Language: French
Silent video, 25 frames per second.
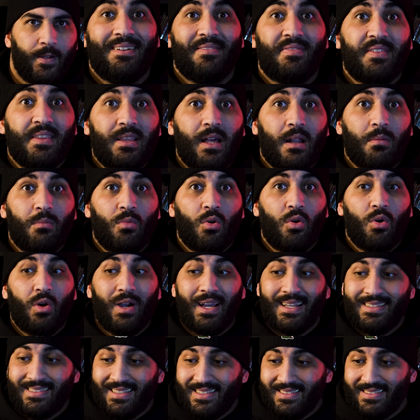
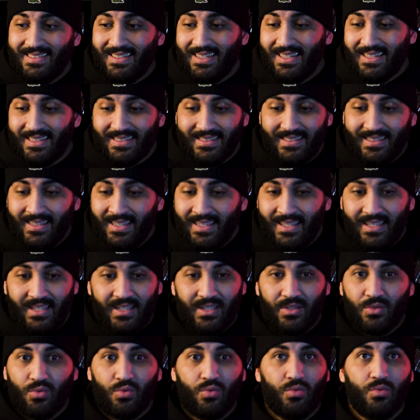Finalement, s
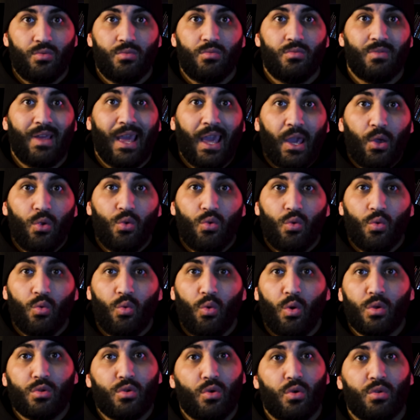n'est qu'une
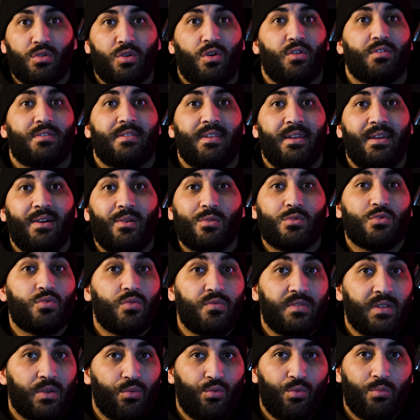réunion entre trentenaires en
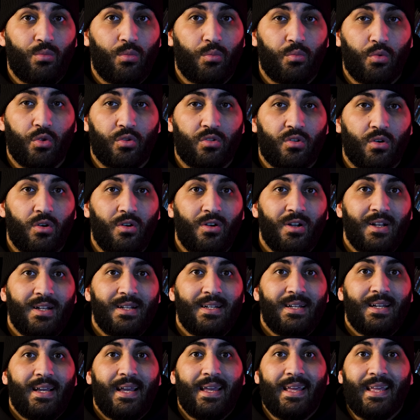souvenir du bon vieux temps
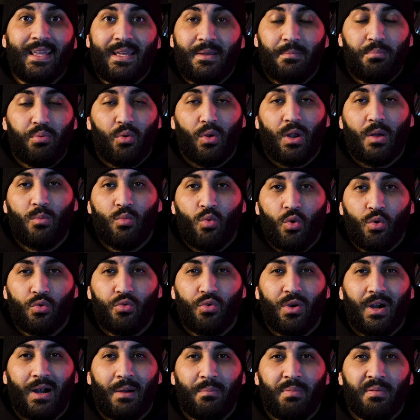et pour l'amour
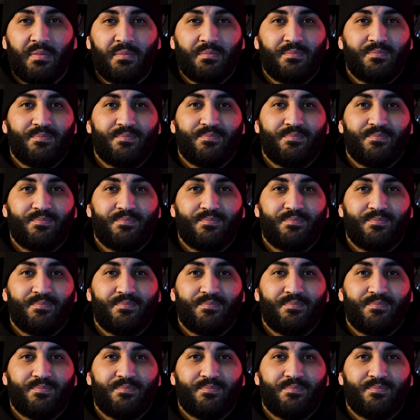du rap.